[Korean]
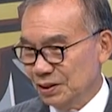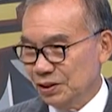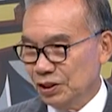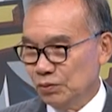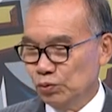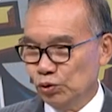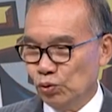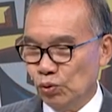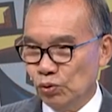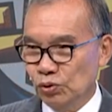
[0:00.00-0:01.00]

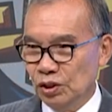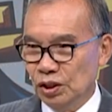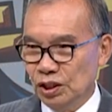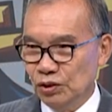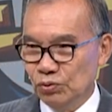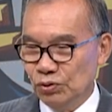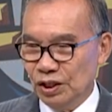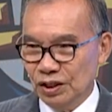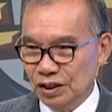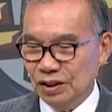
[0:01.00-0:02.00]
지금부터 5년
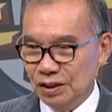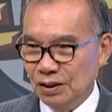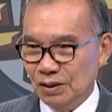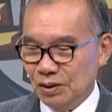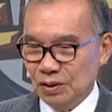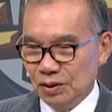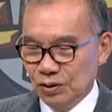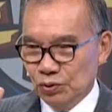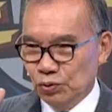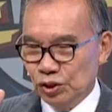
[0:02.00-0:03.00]
이후에는
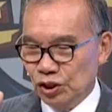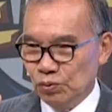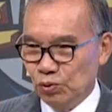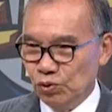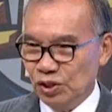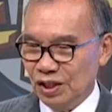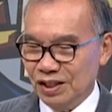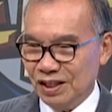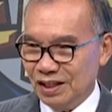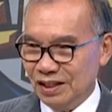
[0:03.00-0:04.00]
65세
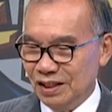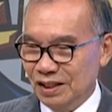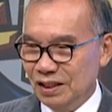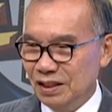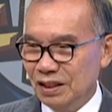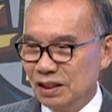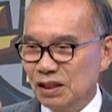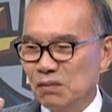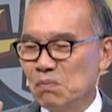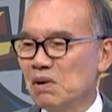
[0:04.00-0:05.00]
이상이
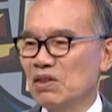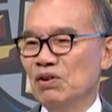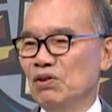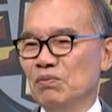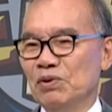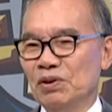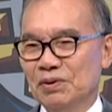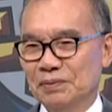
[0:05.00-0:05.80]
천만을 넘어요.